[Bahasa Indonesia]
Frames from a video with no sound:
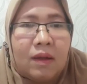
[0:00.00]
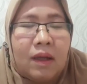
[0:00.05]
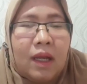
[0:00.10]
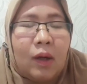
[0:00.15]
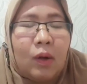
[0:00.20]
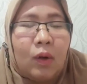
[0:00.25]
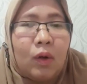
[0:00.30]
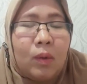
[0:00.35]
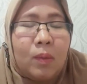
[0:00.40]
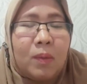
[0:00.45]

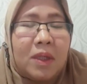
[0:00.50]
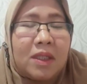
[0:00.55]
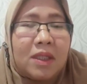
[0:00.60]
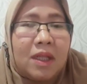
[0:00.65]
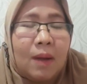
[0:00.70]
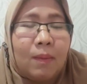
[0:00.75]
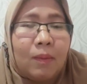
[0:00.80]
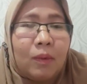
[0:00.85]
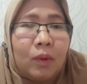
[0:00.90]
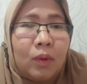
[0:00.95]
ekonomi
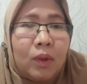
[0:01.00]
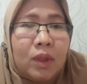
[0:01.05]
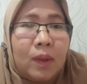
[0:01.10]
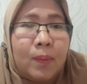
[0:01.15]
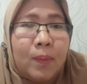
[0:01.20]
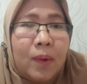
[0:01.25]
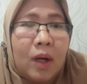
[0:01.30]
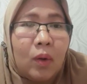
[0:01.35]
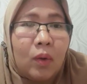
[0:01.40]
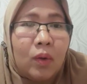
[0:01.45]
Islam itu
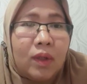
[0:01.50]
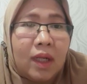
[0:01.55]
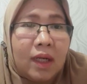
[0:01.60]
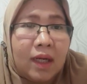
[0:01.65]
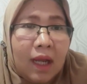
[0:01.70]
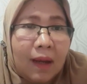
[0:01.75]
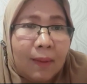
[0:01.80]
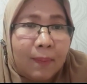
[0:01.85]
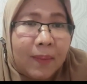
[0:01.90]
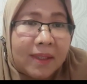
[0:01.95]
dibangun
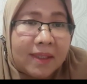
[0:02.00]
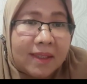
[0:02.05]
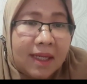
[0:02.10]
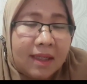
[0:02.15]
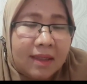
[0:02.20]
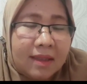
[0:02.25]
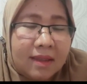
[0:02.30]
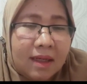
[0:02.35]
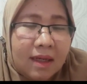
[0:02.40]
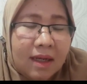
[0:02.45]
dari apa
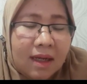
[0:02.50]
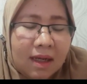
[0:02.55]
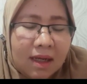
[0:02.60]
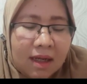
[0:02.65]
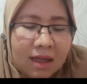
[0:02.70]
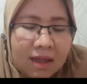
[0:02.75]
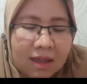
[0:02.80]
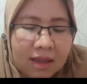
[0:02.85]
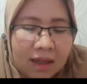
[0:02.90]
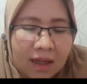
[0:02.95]

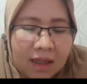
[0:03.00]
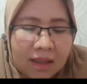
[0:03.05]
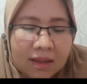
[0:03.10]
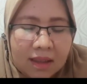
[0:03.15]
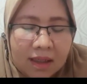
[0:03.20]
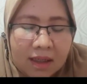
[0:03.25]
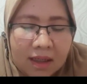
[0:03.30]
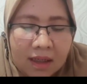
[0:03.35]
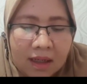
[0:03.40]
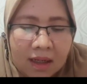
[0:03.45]
saja?
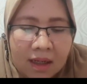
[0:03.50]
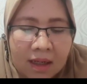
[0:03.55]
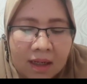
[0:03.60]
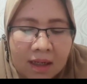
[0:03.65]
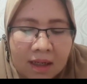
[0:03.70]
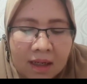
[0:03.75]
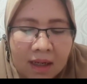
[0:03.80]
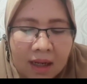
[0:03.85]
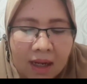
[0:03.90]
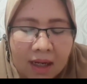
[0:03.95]
Ada
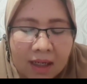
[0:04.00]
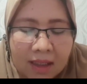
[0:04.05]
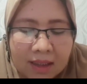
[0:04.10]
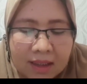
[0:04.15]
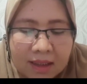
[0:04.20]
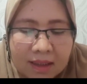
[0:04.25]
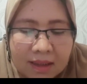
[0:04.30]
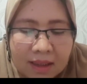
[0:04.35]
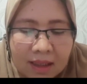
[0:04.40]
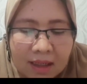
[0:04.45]

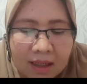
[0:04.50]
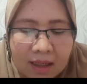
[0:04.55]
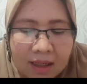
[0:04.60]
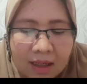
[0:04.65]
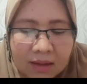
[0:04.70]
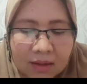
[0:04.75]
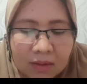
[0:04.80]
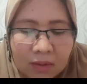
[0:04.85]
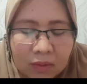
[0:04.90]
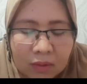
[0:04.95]

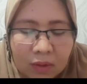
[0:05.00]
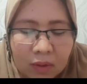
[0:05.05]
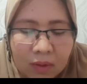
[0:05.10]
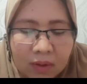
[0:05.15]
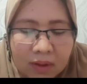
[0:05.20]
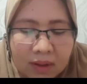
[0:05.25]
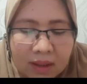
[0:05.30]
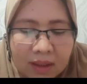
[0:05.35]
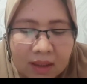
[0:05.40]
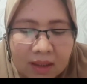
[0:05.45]
akidah atau
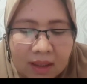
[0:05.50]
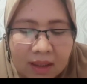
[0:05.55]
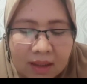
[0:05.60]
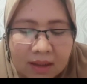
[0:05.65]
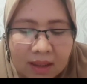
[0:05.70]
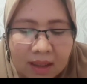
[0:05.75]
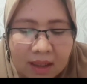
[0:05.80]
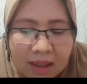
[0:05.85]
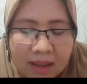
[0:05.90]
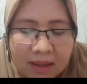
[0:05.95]
tohid,
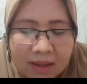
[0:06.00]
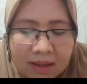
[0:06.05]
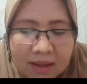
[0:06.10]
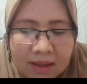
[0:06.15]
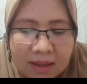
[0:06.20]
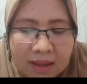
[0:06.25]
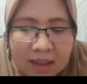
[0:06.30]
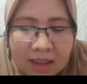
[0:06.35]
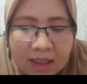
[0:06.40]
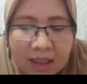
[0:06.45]
ada
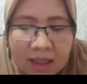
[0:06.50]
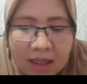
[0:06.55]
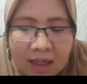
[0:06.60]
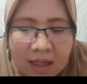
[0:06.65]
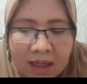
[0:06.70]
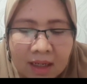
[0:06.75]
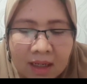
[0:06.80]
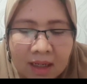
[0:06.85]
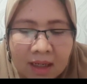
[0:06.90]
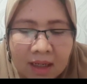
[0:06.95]
adil
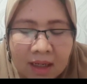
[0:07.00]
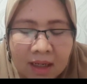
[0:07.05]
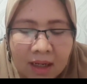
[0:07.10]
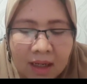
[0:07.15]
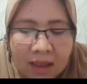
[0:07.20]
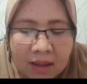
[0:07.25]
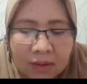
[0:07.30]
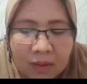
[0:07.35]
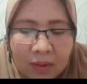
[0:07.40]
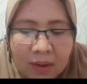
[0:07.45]

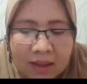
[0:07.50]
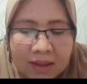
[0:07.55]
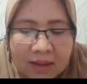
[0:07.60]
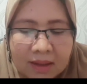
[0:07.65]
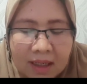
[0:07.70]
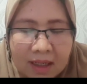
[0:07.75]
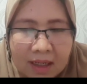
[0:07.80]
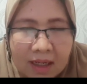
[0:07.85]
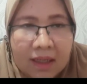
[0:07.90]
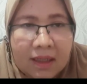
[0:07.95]
atau
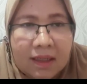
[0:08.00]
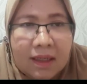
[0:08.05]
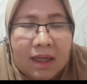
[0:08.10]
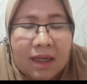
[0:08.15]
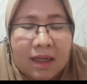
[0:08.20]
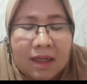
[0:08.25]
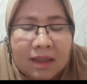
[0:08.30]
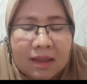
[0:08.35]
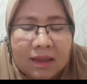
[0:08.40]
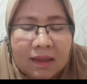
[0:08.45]
adalah
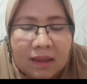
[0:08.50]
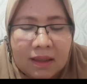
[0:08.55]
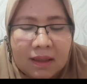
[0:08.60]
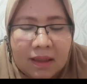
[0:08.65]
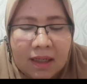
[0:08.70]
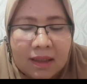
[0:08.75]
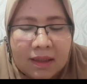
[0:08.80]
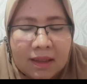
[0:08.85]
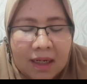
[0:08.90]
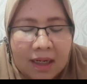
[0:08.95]
ya,
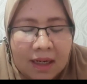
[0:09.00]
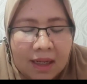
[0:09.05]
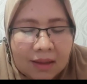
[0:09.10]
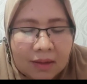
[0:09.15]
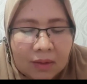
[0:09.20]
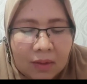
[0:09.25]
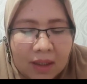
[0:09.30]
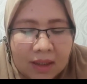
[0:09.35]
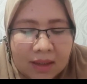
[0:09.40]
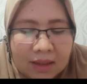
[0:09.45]

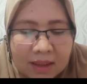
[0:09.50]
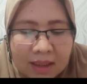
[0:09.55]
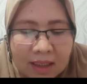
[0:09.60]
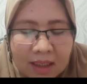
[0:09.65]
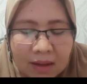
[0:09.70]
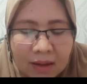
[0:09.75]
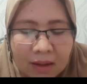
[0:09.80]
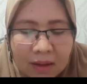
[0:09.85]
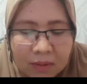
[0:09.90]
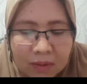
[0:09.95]
adalah atau
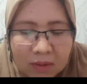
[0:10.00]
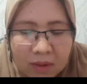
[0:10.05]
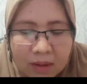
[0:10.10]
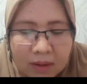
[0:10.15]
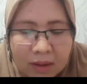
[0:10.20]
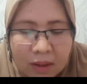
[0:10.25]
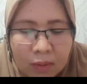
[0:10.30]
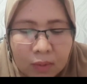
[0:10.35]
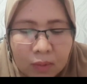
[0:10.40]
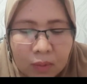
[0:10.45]
adil, terus
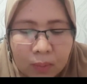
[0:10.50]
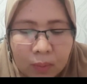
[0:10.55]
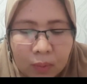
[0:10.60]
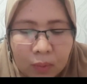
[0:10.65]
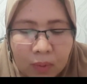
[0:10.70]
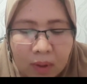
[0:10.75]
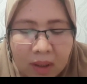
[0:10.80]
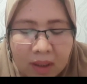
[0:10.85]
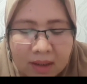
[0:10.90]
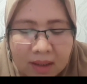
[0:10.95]
ada
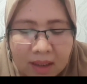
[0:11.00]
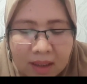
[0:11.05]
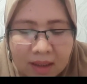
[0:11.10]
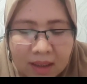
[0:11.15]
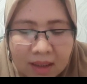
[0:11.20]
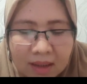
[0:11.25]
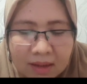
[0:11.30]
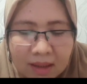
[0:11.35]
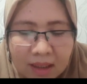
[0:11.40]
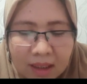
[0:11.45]
nubuah
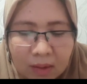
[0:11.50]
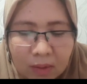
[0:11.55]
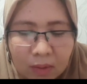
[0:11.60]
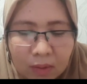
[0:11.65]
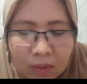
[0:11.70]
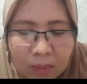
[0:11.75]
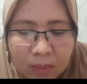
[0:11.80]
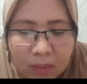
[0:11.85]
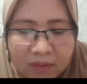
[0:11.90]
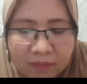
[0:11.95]
dan ada
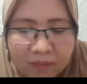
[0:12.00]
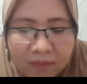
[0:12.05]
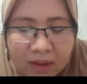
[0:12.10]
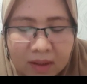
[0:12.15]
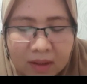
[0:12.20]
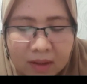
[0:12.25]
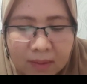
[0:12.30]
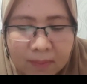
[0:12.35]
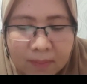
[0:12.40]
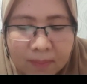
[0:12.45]
economic
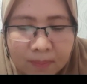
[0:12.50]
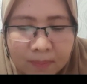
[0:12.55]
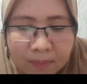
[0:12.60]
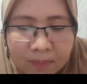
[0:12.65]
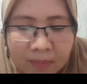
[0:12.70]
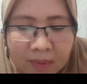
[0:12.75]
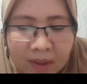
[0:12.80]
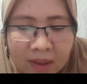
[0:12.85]
freedom